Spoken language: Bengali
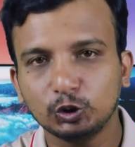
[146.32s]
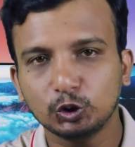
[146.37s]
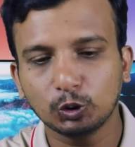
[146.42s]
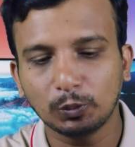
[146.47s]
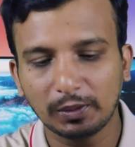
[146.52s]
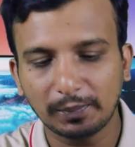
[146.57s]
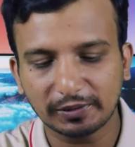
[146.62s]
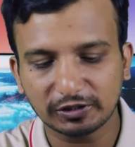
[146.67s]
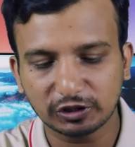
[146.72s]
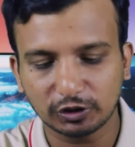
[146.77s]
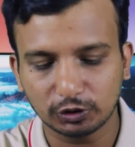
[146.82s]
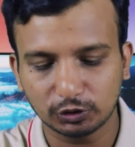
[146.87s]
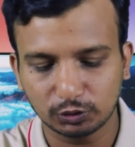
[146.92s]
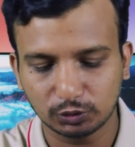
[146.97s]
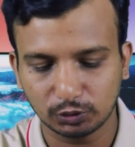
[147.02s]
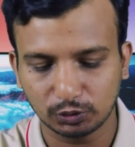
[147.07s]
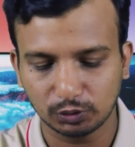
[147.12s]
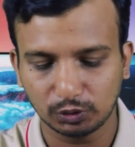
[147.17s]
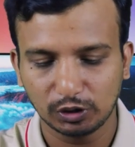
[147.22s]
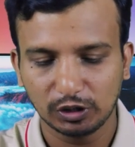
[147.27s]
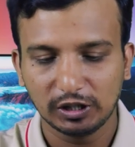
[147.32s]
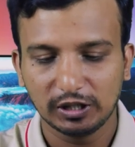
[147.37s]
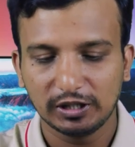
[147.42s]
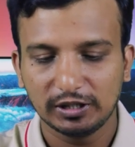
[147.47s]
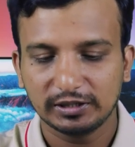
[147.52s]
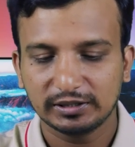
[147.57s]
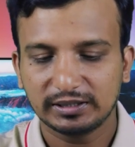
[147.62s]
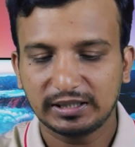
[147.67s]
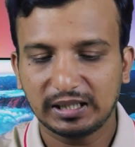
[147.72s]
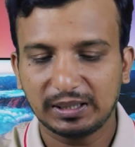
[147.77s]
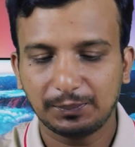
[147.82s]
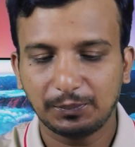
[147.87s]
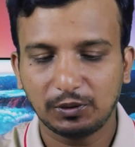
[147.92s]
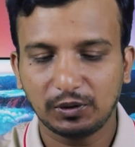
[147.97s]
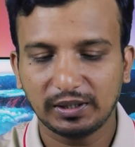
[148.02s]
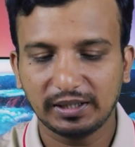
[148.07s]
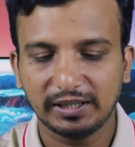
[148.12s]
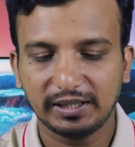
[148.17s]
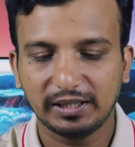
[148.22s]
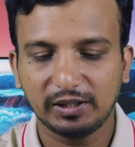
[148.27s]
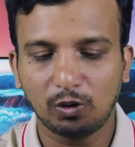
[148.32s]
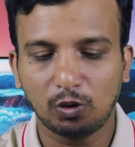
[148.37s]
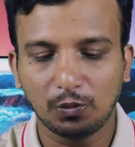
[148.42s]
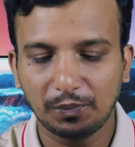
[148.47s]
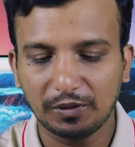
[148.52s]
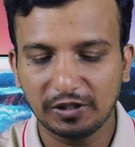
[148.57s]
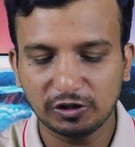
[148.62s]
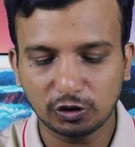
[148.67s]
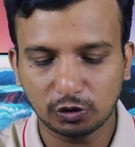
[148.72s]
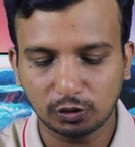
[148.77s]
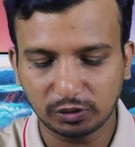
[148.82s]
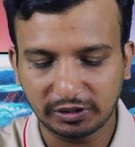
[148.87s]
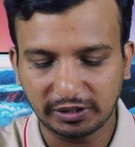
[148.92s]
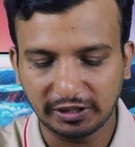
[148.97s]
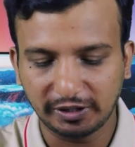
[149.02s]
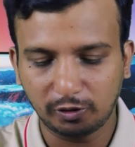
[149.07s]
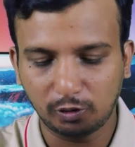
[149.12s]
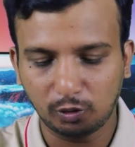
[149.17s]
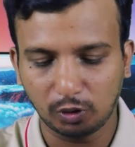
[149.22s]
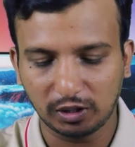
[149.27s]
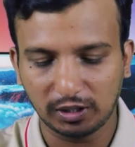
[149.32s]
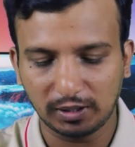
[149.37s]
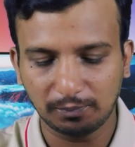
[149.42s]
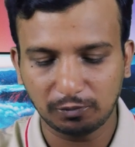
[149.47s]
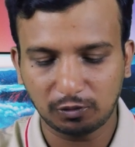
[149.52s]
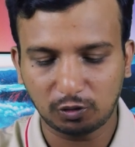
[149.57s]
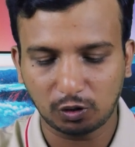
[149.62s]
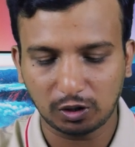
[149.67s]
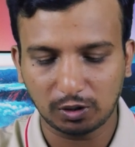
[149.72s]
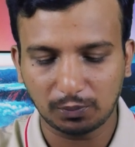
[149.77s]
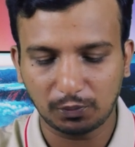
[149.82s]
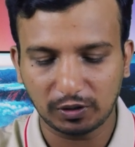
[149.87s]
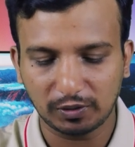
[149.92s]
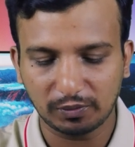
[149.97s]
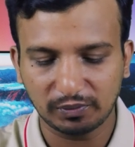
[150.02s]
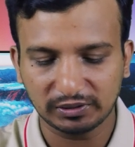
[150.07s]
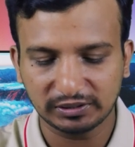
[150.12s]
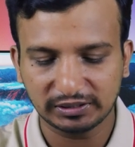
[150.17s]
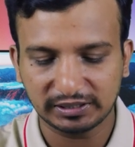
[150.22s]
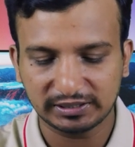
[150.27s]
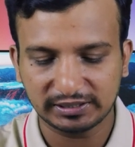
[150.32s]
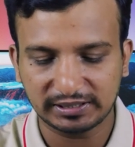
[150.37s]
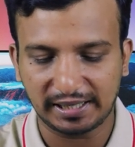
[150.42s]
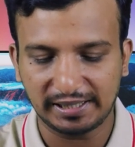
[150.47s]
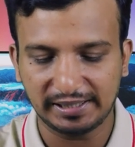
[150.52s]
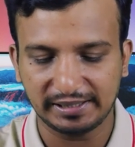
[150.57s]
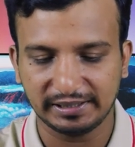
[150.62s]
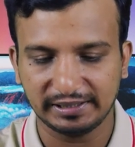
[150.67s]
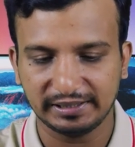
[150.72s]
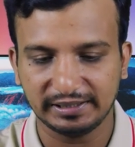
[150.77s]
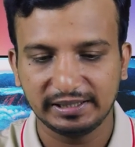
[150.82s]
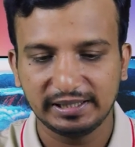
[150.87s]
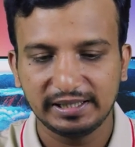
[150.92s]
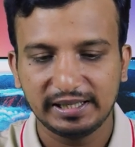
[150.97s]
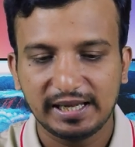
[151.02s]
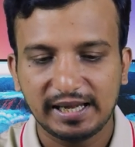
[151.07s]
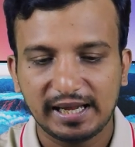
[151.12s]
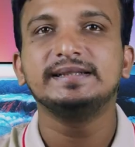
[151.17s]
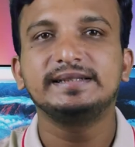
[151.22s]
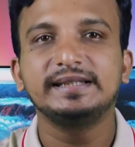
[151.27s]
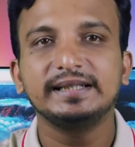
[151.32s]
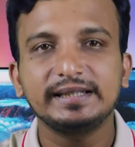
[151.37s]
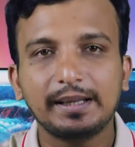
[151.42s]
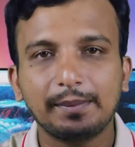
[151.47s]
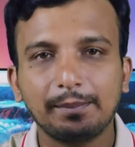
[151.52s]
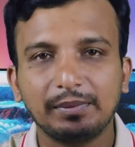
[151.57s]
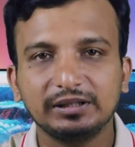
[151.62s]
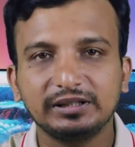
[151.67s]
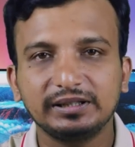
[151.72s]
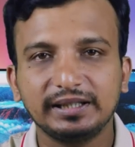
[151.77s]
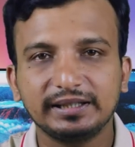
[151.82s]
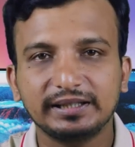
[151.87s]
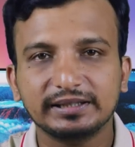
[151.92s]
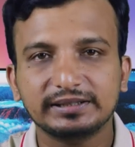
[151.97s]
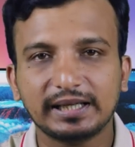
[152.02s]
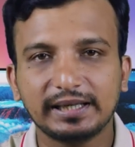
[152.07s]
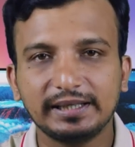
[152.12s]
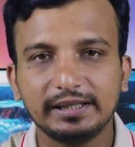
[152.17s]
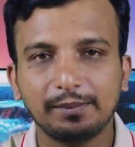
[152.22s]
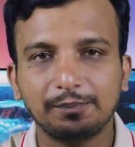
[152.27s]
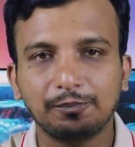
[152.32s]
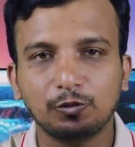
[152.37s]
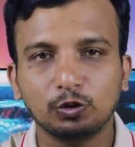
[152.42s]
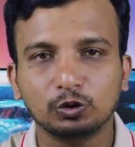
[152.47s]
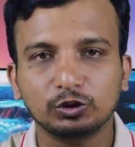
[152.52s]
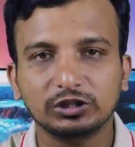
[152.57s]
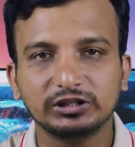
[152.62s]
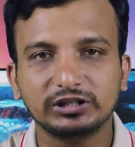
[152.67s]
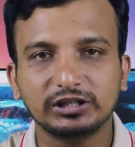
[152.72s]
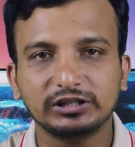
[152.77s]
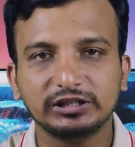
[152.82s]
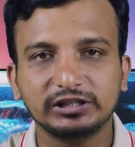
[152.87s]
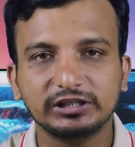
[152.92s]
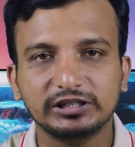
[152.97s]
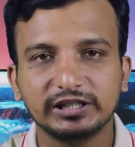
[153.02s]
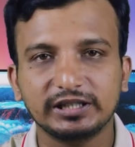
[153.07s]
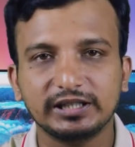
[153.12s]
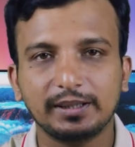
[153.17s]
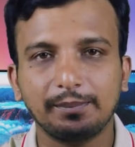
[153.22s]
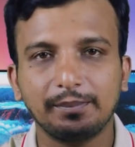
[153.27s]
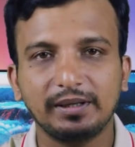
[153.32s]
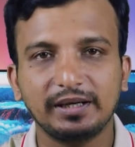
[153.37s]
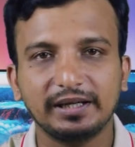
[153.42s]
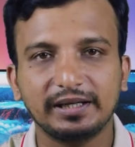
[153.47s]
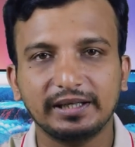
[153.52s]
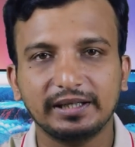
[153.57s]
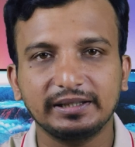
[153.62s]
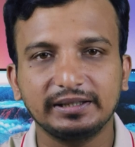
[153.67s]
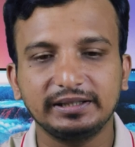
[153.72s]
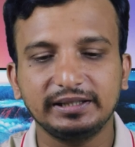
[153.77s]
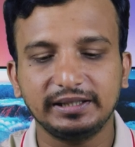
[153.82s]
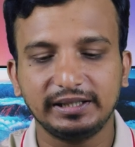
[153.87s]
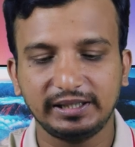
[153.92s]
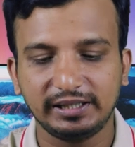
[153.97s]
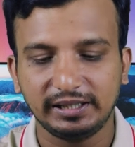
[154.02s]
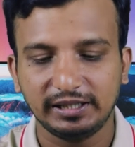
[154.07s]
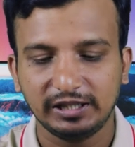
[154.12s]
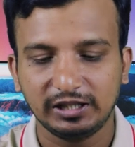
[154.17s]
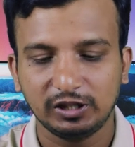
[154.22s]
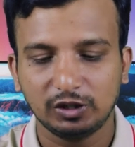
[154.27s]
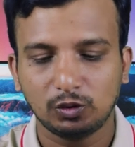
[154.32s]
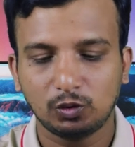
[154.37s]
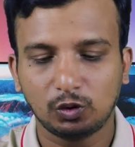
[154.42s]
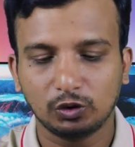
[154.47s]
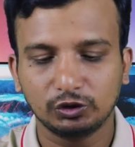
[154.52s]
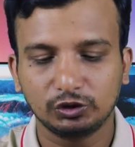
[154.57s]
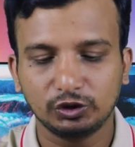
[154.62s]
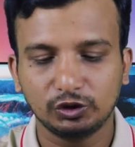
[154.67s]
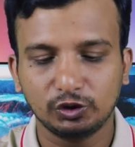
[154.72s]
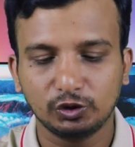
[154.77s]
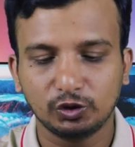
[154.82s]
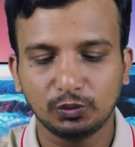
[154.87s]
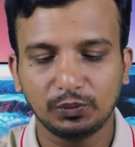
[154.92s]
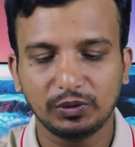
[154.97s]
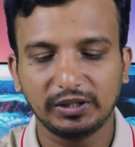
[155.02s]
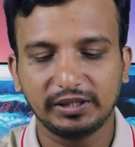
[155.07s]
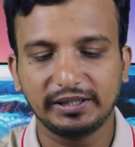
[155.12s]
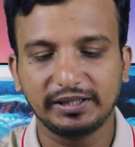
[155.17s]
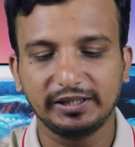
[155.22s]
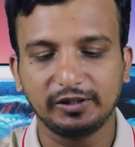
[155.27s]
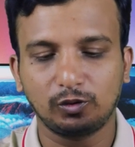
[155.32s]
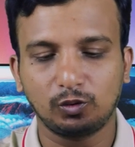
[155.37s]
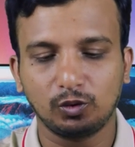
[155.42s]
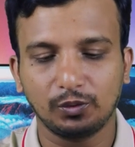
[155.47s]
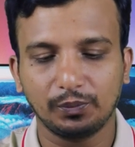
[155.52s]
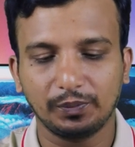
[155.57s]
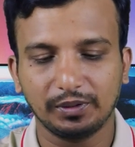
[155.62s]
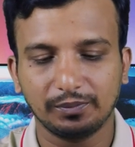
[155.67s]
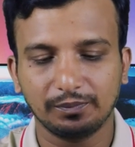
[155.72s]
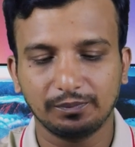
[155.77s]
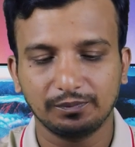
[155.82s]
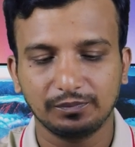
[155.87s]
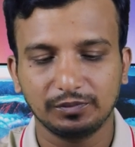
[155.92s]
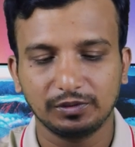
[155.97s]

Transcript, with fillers: সময় বাঁচানোর জন্য তারপরে ওপেনে যখন ক্লিক করলাম করার পরে বলছে সাইন ইন যে নাম্বার দিয়ে এটা সাইন আপ করতে চাচ্ছেন সেই নাম্বার এখানে দিয়ে কন্টিনিউর উপরে ক্লিক করবেন